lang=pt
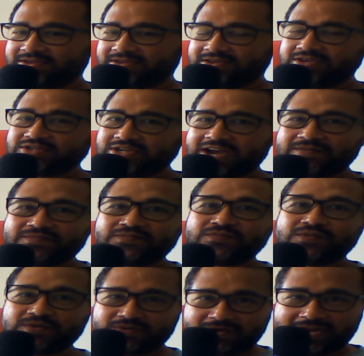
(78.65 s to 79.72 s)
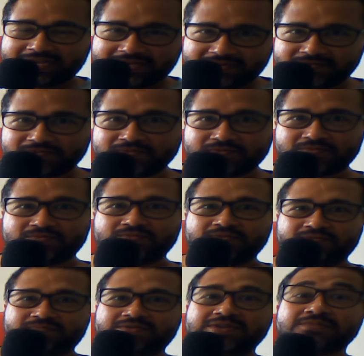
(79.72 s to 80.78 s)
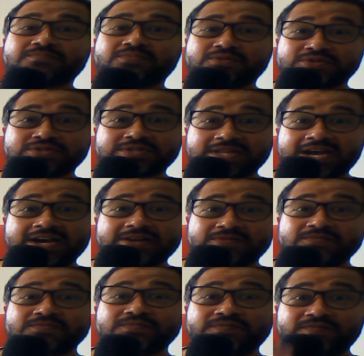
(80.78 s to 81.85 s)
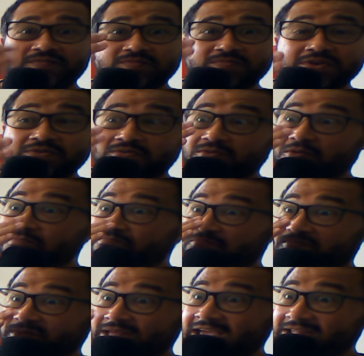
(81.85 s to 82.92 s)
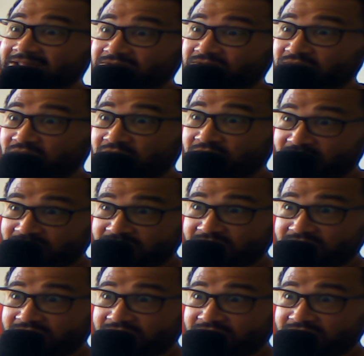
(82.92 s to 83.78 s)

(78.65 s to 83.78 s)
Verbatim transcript: que já foram aqui no YouTube e postaram o filme completo.